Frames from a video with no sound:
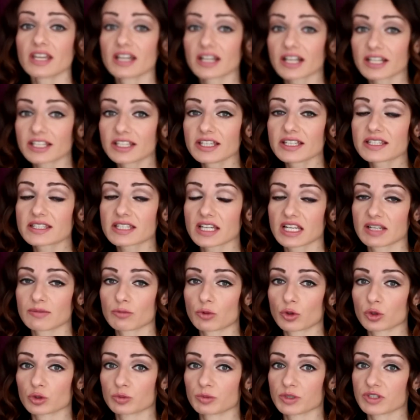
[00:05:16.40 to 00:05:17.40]
Какие цели
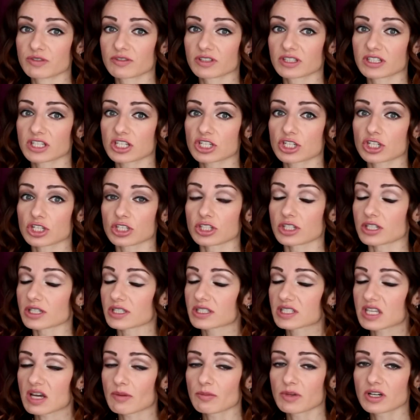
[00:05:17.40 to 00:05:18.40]
могут быть в отношениях?
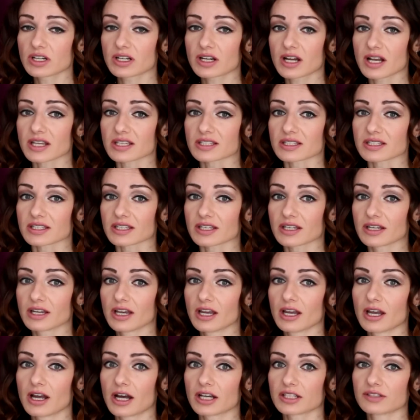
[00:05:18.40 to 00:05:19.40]
Самые разные.
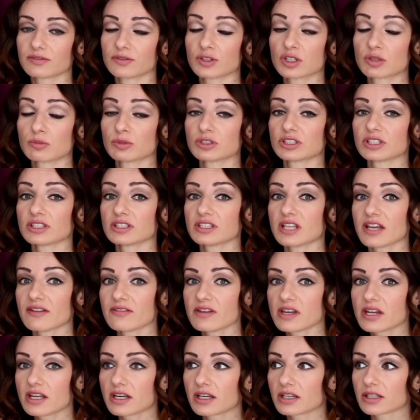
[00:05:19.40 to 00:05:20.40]
От выработать
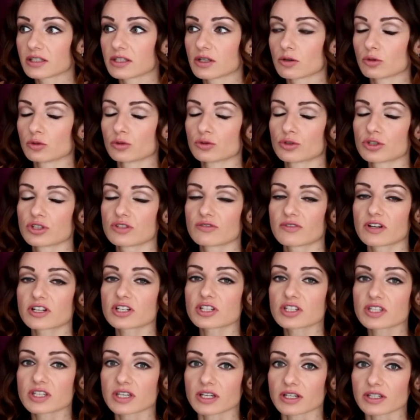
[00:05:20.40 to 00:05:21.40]
доверие до улучшить
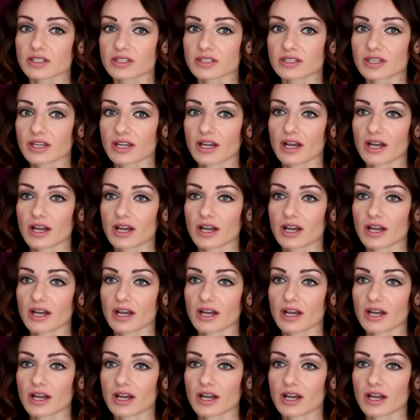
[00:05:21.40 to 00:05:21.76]
ваш секс.